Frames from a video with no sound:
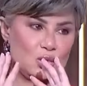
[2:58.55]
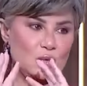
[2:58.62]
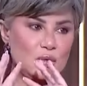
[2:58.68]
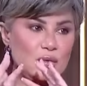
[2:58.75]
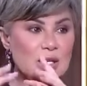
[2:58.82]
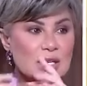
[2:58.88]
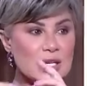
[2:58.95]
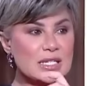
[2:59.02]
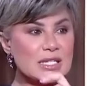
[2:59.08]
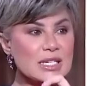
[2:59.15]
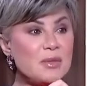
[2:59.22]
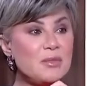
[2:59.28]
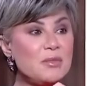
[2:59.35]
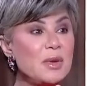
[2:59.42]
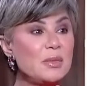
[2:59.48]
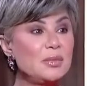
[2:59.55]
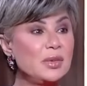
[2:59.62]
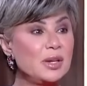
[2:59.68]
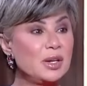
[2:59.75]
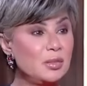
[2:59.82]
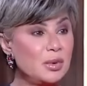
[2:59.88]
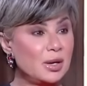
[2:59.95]
وفي ناس لما
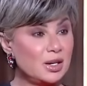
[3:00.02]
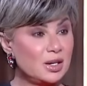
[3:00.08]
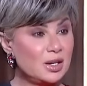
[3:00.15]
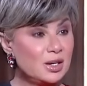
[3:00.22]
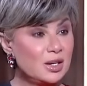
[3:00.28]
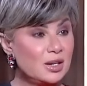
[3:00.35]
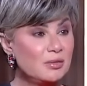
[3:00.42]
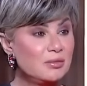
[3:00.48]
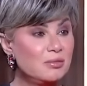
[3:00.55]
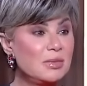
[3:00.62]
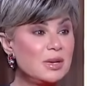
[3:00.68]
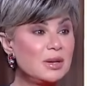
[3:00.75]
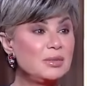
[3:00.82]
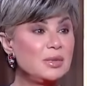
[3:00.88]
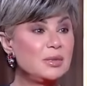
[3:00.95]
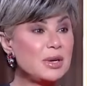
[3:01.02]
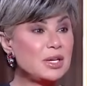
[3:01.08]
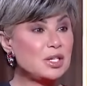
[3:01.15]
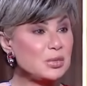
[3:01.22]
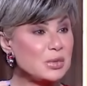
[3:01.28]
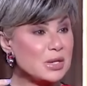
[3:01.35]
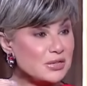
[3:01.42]
بتكبر ما
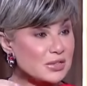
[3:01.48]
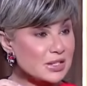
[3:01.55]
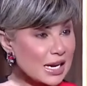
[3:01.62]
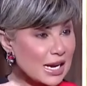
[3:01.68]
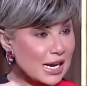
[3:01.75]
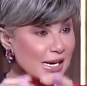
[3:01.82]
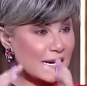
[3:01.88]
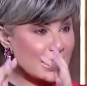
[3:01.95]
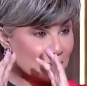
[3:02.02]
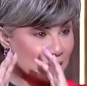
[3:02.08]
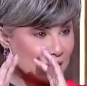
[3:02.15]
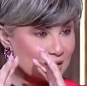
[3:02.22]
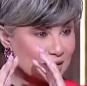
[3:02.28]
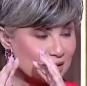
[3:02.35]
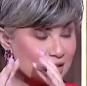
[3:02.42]
بتبقاش بنفس الحلاوه